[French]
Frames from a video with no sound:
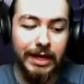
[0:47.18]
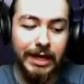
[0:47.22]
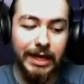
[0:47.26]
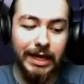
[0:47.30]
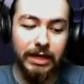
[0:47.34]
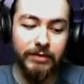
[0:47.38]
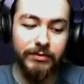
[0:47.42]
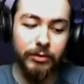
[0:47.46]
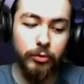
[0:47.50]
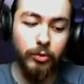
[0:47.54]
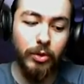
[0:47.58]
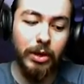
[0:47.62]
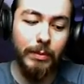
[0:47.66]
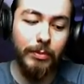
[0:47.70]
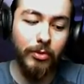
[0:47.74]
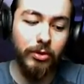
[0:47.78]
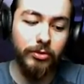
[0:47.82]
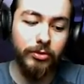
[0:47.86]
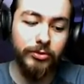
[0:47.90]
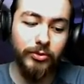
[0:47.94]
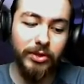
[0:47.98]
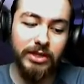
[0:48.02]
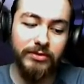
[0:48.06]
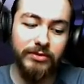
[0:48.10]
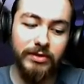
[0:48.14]
et va lui
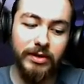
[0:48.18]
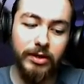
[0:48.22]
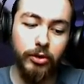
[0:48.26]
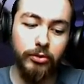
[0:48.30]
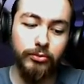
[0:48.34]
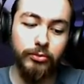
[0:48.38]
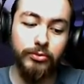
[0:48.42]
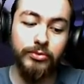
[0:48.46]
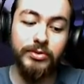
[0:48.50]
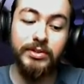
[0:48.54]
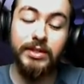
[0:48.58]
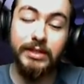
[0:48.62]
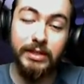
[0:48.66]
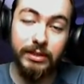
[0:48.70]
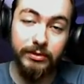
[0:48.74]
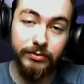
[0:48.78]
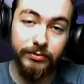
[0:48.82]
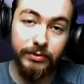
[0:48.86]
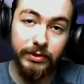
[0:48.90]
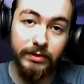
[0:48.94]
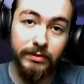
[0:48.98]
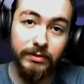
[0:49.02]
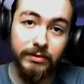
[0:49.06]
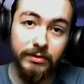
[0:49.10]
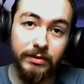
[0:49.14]
apprendre les valeurs du
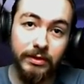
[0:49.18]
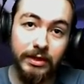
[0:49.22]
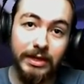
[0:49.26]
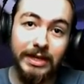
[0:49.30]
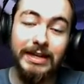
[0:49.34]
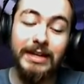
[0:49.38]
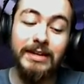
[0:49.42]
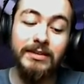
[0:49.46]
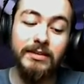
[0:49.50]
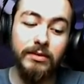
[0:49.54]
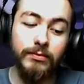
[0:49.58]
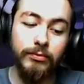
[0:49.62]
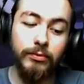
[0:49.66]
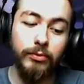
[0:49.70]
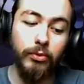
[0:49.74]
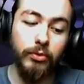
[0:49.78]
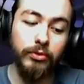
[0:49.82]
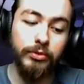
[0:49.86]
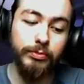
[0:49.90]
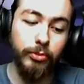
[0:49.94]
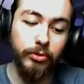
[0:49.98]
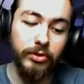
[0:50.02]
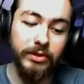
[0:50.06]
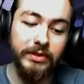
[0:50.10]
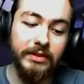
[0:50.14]
sacrifice et les influences
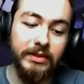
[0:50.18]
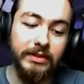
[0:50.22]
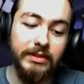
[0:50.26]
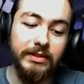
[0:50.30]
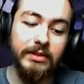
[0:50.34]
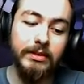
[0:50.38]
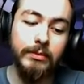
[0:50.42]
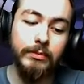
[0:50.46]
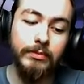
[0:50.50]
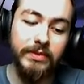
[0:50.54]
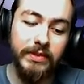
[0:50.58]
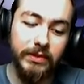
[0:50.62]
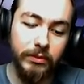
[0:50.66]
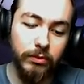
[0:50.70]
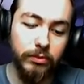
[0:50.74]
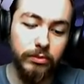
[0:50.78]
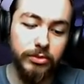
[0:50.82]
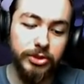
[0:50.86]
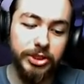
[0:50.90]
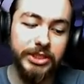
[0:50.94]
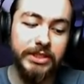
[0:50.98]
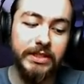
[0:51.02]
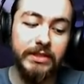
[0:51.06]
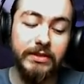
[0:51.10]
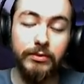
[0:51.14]
politiques,
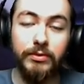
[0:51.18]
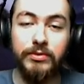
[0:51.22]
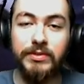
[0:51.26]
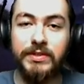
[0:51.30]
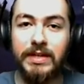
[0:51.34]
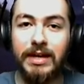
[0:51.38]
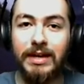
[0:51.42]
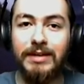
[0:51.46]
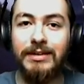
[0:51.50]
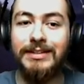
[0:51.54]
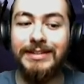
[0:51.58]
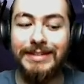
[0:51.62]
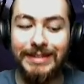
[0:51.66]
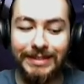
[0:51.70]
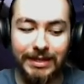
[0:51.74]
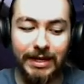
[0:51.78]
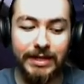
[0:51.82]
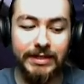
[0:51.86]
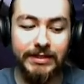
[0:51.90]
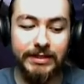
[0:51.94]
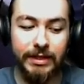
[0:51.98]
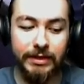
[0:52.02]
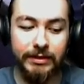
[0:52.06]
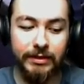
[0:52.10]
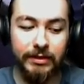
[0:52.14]
psychologiques et sociales des
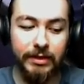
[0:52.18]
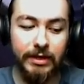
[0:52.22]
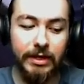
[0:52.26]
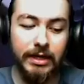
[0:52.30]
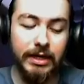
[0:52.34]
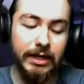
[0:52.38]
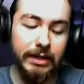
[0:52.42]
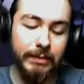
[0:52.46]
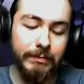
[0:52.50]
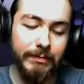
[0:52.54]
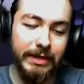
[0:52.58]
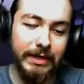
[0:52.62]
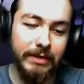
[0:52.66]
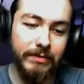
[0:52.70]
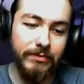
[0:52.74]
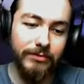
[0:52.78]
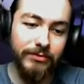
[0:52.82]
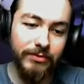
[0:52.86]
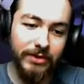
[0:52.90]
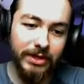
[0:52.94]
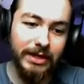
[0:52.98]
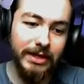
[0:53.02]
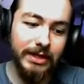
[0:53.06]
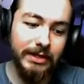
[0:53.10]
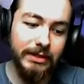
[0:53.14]
Draenei. Mais
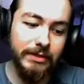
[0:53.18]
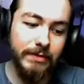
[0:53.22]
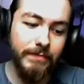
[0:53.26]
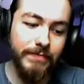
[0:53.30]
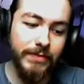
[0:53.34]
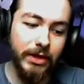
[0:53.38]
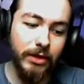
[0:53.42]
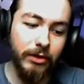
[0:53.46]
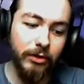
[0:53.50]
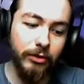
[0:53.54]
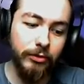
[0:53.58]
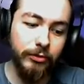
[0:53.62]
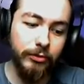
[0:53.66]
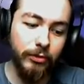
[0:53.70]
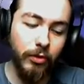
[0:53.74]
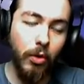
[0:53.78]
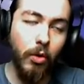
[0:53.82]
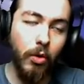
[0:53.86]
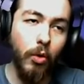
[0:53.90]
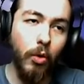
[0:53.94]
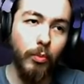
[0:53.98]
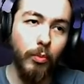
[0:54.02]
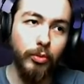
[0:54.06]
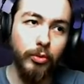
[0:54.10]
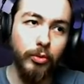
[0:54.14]
Velen sent
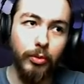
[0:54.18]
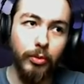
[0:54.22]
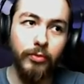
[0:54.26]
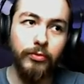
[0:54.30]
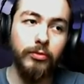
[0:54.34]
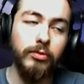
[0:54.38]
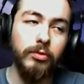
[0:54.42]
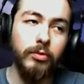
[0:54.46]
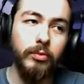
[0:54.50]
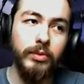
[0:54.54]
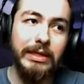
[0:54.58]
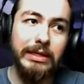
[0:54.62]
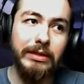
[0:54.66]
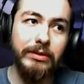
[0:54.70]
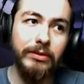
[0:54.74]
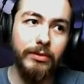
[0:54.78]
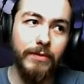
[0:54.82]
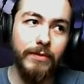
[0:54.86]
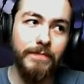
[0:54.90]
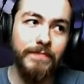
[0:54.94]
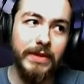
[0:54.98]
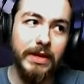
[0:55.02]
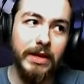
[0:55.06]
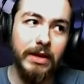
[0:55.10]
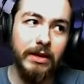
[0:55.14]
au plus profond de lui
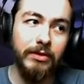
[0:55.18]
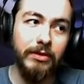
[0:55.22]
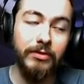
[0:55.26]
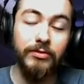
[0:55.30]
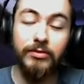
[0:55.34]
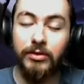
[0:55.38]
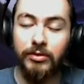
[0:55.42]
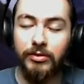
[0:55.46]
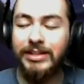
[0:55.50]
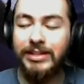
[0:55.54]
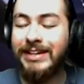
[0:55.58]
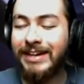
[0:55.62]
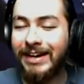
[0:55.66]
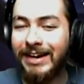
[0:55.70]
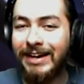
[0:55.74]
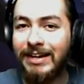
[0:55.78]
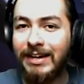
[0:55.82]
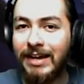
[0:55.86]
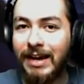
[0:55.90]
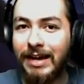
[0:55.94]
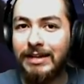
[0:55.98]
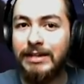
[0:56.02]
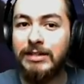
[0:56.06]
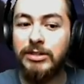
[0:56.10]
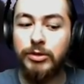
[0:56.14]
que Irel
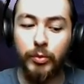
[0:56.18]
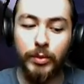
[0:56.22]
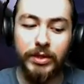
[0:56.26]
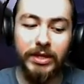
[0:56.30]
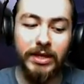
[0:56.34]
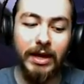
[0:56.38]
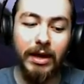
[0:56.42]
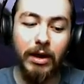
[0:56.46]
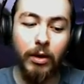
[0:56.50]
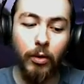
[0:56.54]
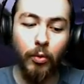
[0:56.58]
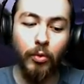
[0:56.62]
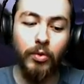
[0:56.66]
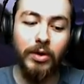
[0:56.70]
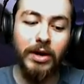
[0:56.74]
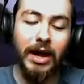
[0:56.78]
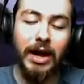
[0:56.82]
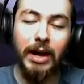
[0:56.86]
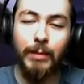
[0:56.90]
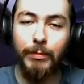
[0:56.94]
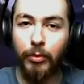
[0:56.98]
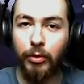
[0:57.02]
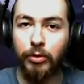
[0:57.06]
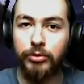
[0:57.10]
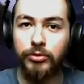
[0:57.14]
euh, allait jouer un rôle
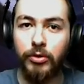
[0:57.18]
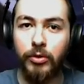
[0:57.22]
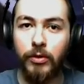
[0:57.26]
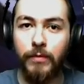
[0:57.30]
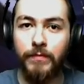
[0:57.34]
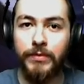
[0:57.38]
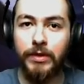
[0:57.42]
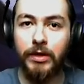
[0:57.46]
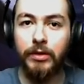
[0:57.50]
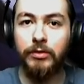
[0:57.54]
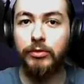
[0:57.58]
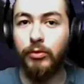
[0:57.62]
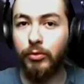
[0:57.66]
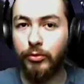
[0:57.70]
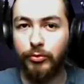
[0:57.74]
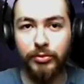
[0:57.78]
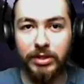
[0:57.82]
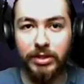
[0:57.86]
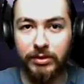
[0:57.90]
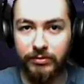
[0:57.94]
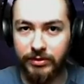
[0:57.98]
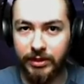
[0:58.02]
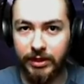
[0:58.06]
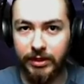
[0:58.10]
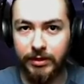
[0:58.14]
important dans son
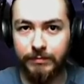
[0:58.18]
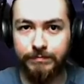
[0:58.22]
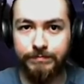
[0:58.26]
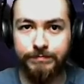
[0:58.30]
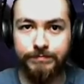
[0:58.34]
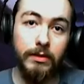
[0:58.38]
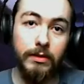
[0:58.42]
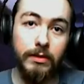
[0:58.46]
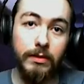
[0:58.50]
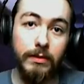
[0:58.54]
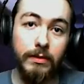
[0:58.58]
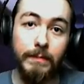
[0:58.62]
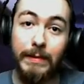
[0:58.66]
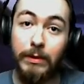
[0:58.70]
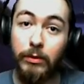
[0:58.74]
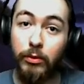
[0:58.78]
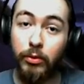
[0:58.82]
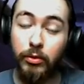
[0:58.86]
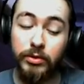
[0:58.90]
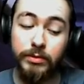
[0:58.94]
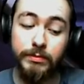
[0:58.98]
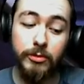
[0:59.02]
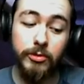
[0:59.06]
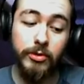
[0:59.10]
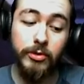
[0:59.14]
avenir.
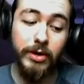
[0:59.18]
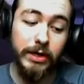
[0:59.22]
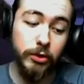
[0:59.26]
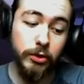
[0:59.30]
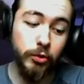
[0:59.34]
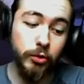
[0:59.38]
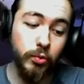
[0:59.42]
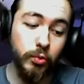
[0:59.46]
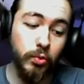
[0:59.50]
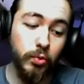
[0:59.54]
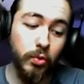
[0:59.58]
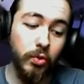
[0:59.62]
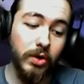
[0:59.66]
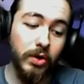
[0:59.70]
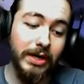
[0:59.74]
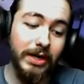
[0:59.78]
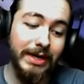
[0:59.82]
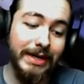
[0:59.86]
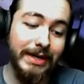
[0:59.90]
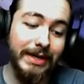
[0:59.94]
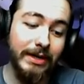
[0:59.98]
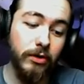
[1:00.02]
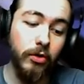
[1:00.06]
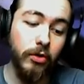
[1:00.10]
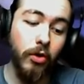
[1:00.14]
Malheureusement, un jour,
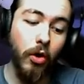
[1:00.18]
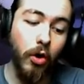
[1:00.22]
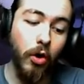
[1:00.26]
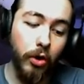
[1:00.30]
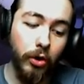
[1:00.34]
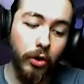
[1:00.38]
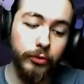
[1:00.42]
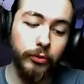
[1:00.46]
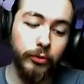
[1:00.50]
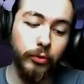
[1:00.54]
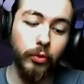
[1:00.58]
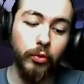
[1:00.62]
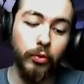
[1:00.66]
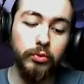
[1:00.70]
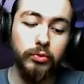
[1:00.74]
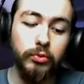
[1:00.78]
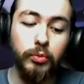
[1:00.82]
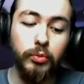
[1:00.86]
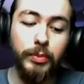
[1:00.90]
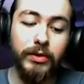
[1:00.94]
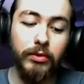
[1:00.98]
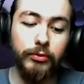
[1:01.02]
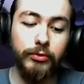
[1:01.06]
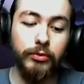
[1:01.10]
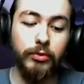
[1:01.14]
les clans orques
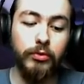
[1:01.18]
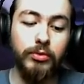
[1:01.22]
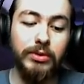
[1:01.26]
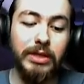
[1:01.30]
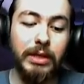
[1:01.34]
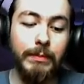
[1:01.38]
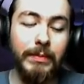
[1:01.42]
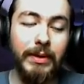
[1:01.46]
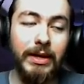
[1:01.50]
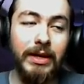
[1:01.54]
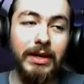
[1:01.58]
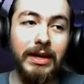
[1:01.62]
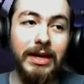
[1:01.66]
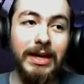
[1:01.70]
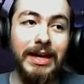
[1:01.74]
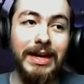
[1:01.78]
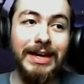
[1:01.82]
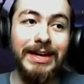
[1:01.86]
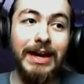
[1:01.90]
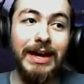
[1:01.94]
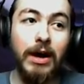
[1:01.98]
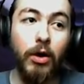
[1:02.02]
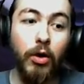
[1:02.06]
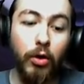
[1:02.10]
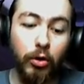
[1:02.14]
regroupés en ce qu'on appelle
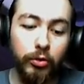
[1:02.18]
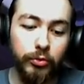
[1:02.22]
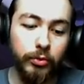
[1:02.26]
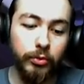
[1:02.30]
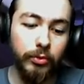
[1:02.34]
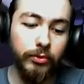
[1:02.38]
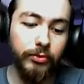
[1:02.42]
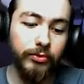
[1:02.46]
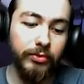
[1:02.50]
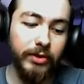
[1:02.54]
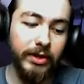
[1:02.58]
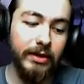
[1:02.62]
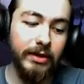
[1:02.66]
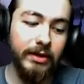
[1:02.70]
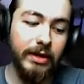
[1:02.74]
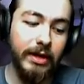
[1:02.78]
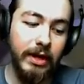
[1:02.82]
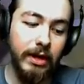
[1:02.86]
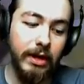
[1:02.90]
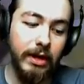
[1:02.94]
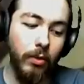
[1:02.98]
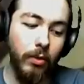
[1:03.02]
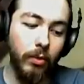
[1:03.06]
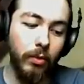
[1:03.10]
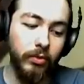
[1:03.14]
la Horde de Fer
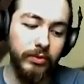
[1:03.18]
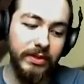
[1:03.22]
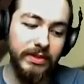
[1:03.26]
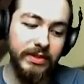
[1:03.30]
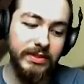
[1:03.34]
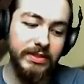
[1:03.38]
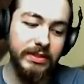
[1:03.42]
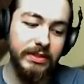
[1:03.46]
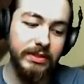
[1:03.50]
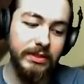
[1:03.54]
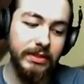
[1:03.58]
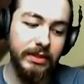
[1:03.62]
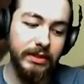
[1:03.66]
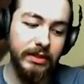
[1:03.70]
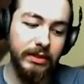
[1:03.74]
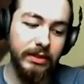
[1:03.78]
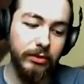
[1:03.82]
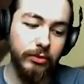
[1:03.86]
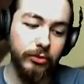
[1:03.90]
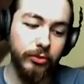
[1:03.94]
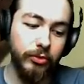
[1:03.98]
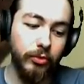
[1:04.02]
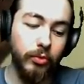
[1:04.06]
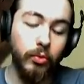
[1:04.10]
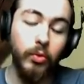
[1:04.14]
ont décidé
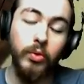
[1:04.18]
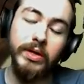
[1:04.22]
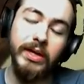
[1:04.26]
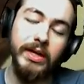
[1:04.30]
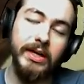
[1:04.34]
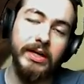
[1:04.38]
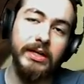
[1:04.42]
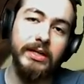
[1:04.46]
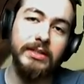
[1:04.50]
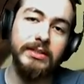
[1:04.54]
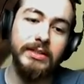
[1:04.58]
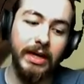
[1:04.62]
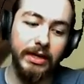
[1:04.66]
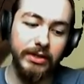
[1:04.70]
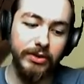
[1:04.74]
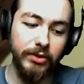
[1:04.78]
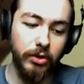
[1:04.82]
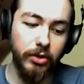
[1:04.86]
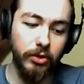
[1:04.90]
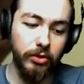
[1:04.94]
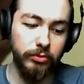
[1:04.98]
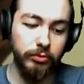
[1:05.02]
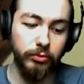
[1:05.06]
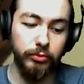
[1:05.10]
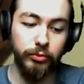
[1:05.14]
de conquérir
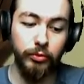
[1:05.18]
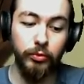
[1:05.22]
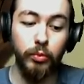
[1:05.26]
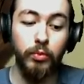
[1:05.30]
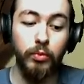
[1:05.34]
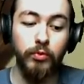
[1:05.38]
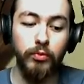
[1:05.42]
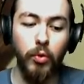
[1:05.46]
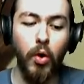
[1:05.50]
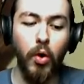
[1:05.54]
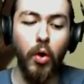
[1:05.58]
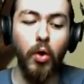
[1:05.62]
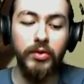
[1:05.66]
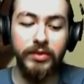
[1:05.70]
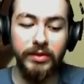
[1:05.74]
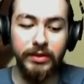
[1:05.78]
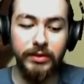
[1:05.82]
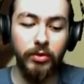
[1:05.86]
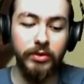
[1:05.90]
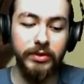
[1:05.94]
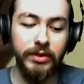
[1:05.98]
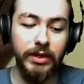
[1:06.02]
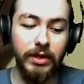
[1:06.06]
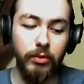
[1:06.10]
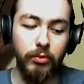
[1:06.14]
Draenor. Donc du coup, vous rentrez
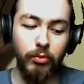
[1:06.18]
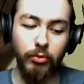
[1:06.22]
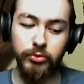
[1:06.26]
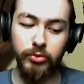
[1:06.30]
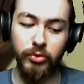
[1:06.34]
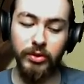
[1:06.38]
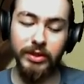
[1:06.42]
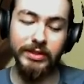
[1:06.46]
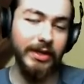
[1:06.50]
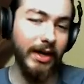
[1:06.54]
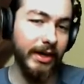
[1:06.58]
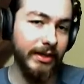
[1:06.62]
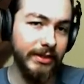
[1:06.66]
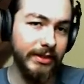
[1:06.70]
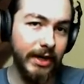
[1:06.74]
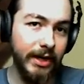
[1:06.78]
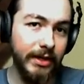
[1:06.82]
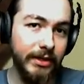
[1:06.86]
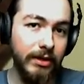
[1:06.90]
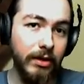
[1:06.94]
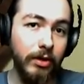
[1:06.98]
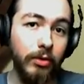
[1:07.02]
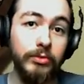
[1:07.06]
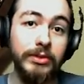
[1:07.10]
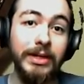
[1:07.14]
en guerre contre les
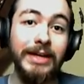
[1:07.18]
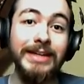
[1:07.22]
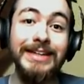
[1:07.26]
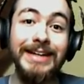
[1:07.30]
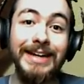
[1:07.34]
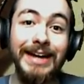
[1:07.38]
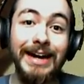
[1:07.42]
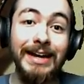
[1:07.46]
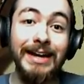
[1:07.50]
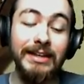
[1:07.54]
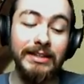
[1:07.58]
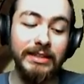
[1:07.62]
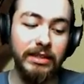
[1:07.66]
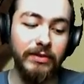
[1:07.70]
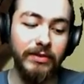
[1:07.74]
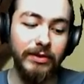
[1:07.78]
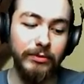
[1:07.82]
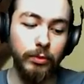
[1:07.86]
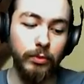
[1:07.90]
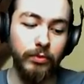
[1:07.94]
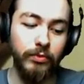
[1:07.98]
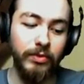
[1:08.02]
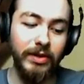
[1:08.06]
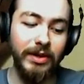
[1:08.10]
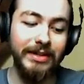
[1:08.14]
Draenei, on a Irel qui va
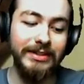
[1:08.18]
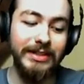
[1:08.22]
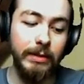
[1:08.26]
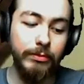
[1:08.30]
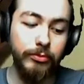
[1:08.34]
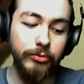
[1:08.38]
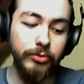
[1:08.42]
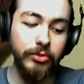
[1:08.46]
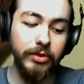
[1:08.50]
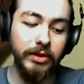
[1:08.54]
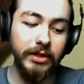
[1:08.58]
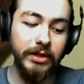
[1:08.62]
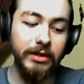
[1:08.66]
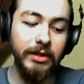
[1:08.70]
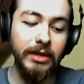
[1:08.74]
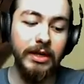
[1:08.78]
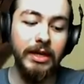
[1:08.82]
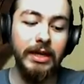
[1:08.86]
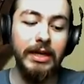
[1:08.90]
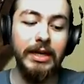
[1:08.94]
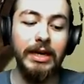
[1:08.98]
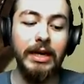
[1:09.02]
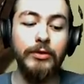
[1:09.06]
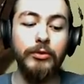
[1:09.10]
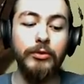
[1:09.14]
se faire capturer, et elle